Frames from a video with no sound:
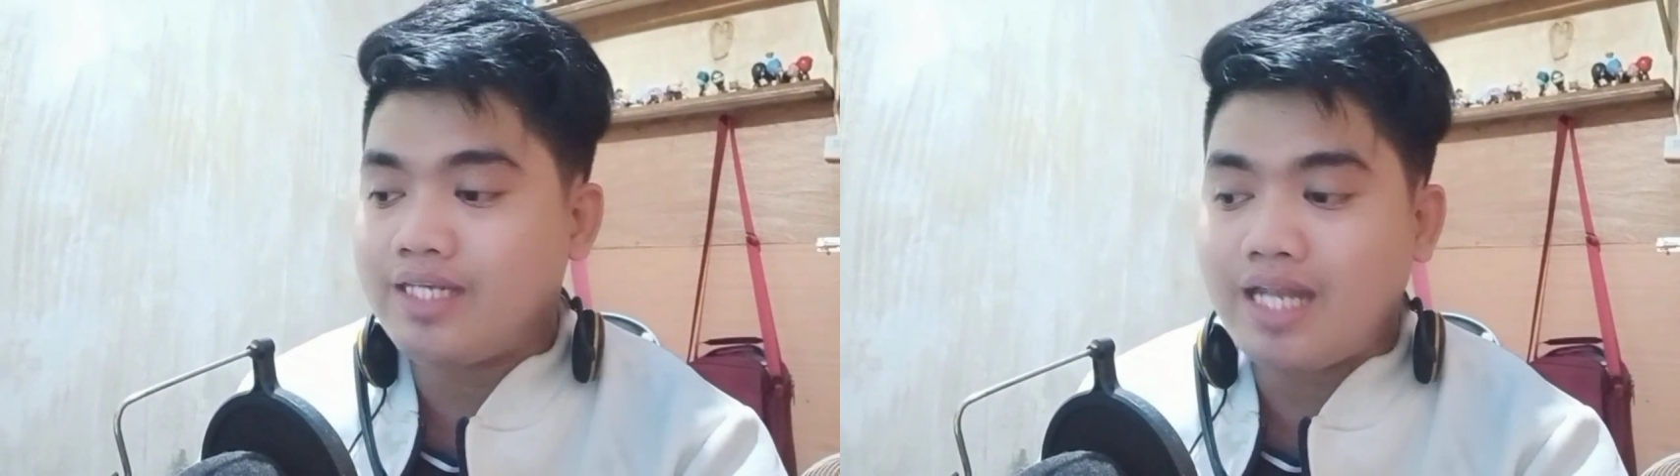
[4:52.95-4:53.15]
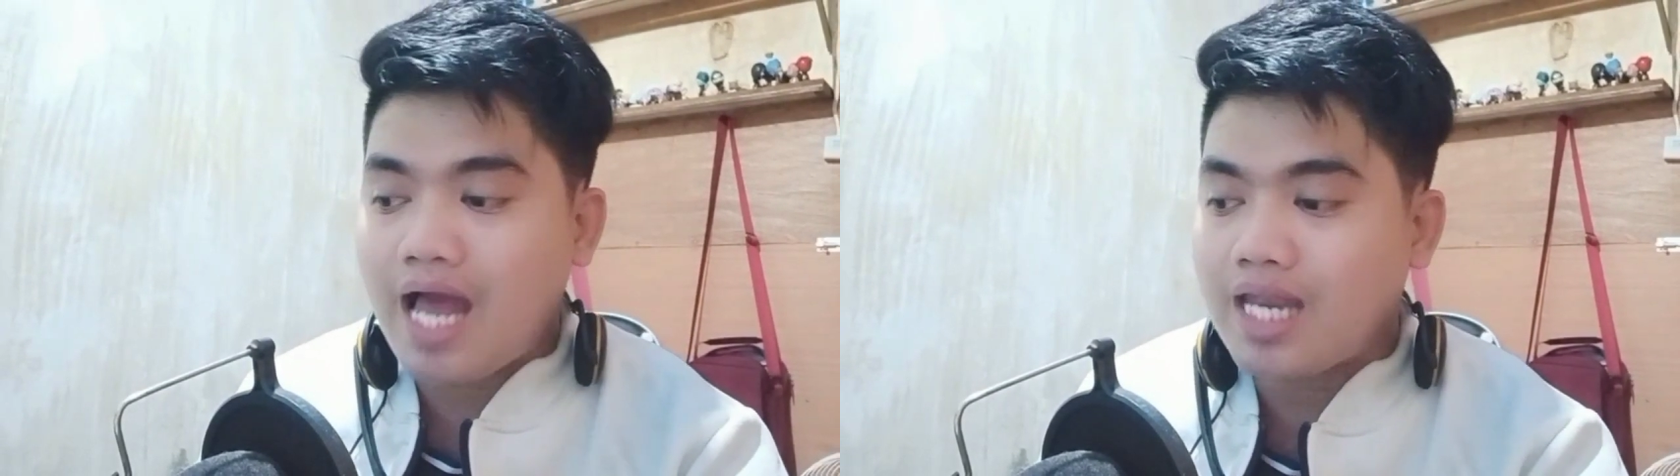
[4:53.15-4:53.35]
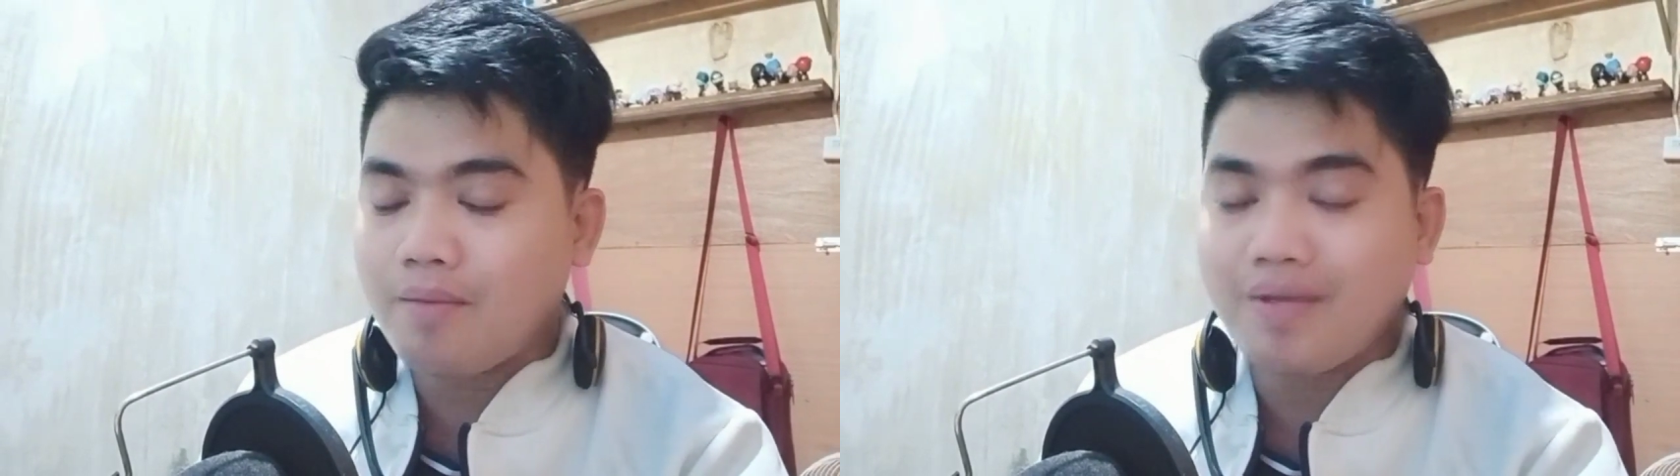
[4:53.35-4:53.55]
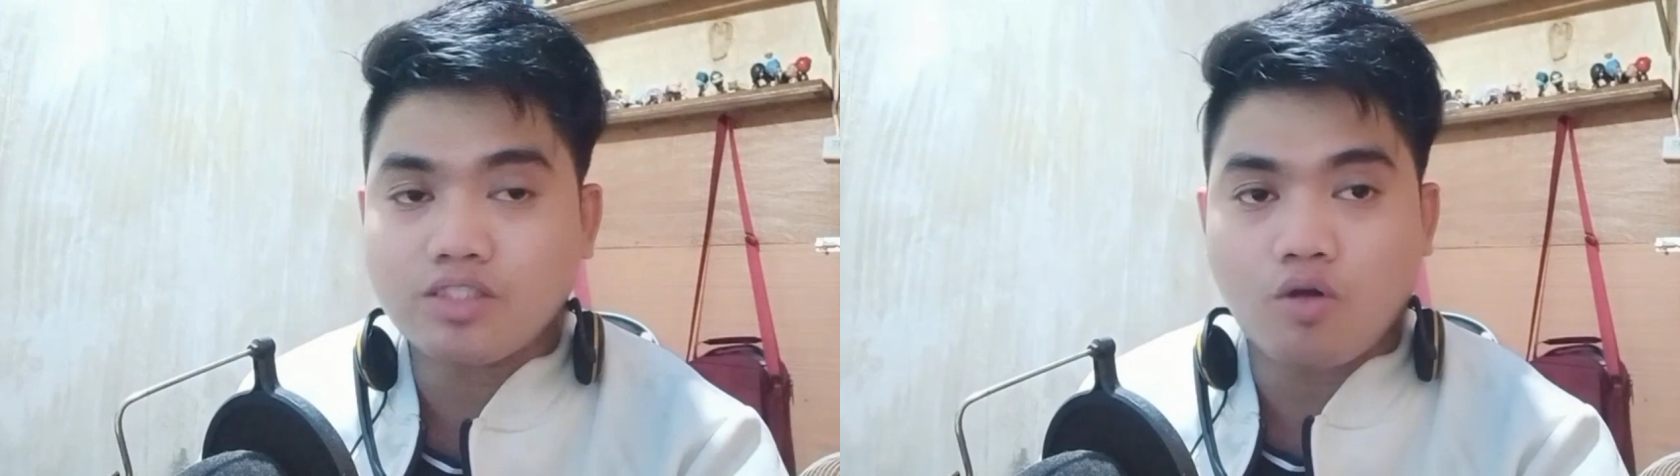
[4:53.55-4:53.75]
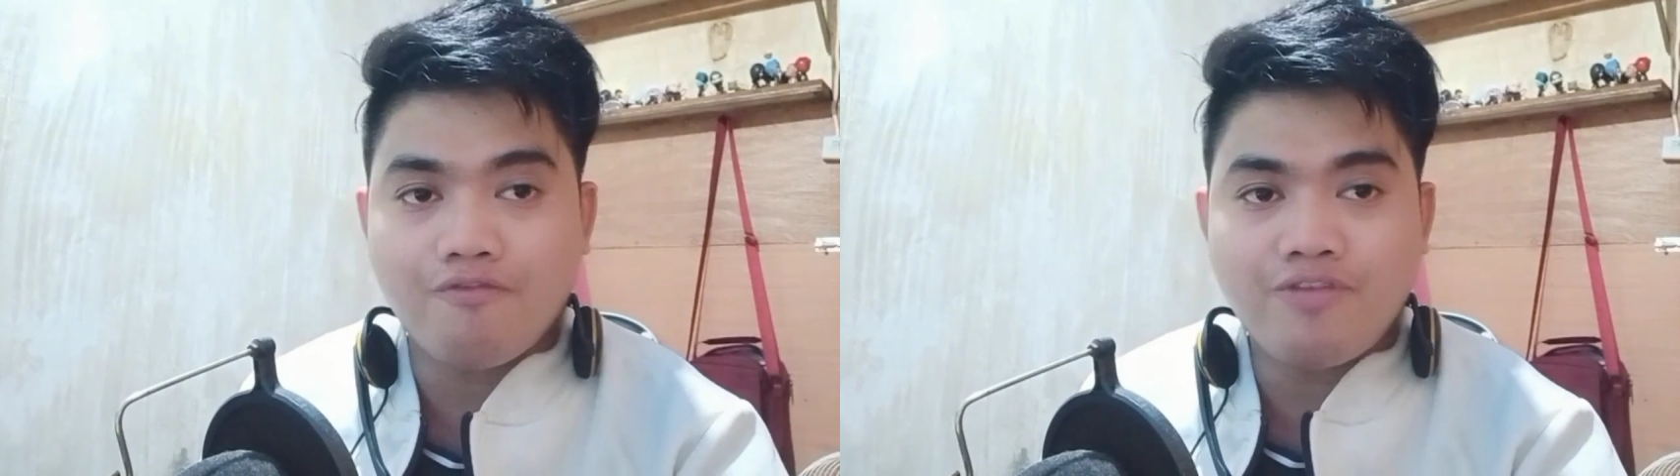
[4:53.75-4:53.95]

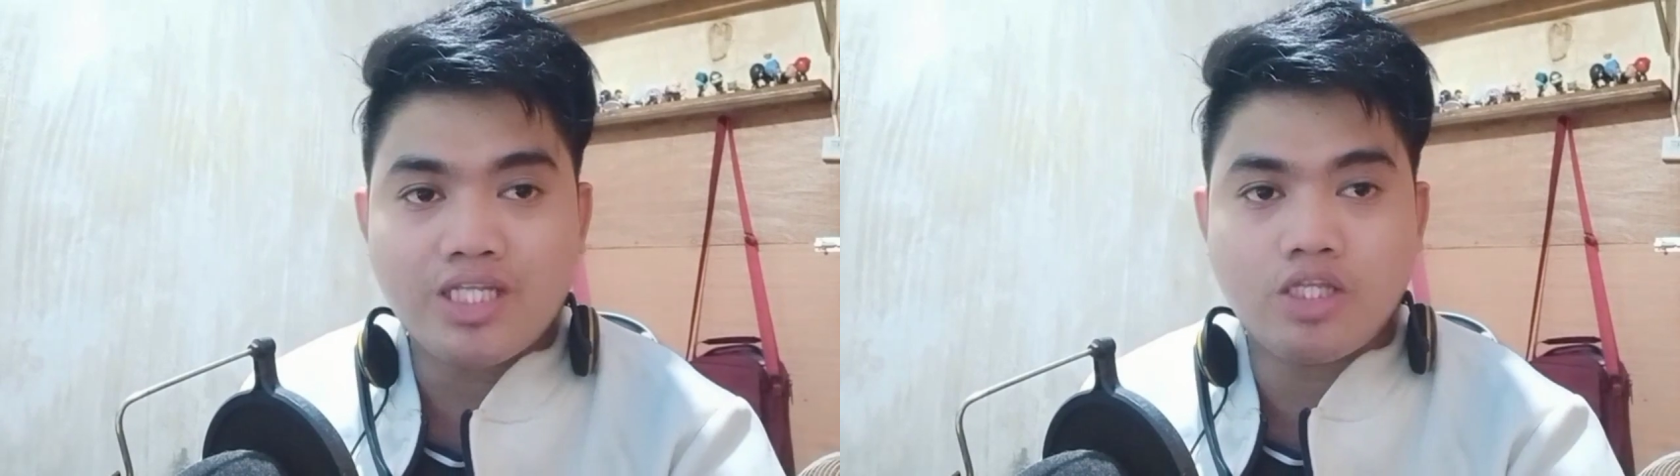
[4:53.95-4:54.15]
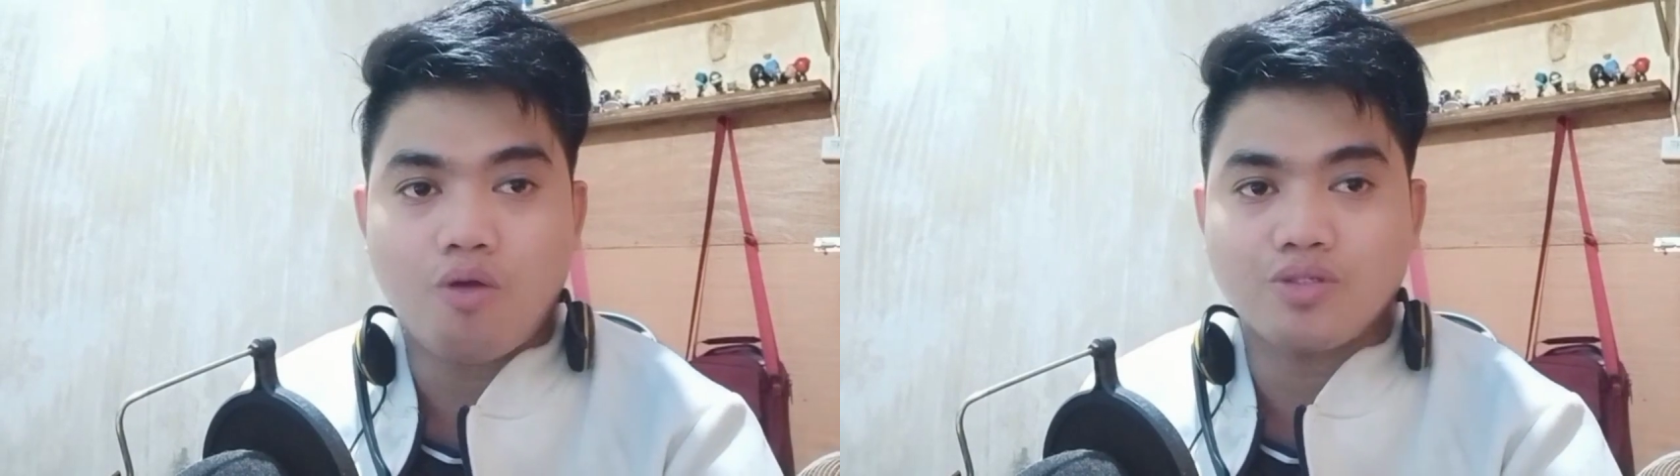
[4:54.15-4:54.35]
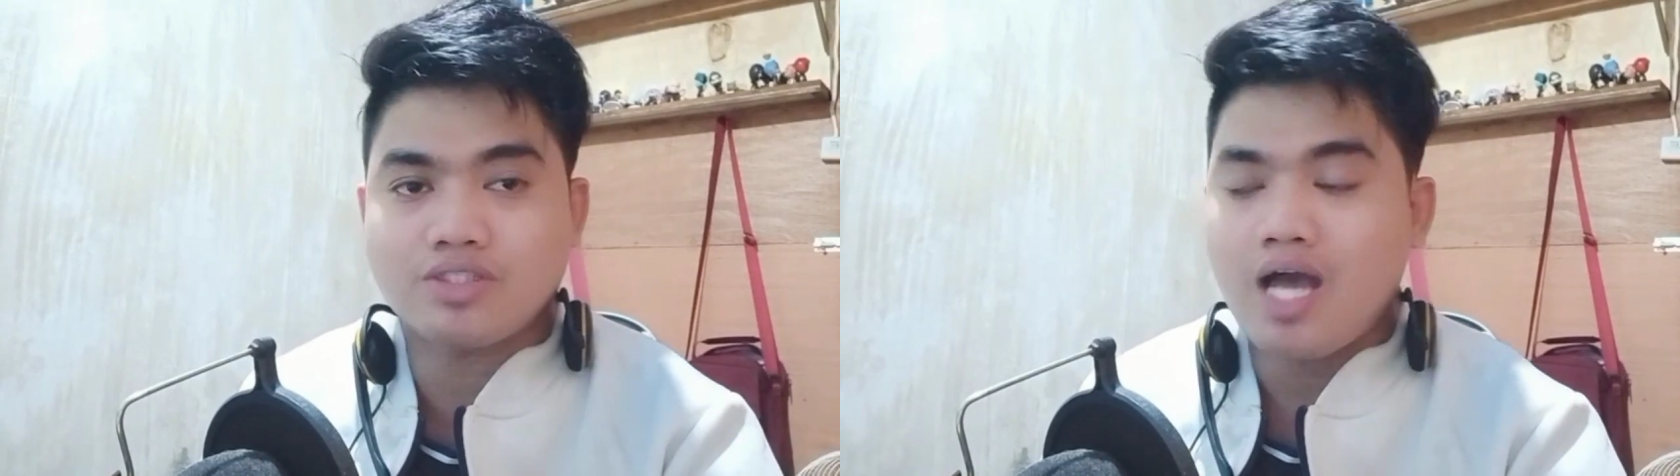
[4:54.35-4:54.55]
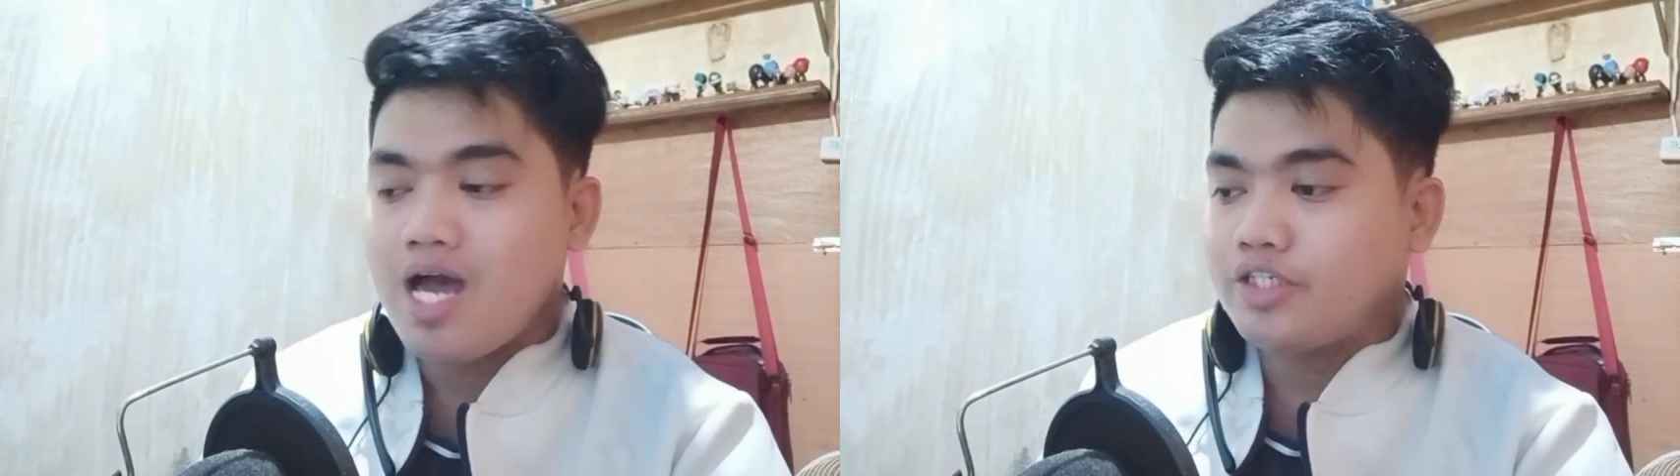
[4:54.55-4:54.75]
inilalabas kong videos.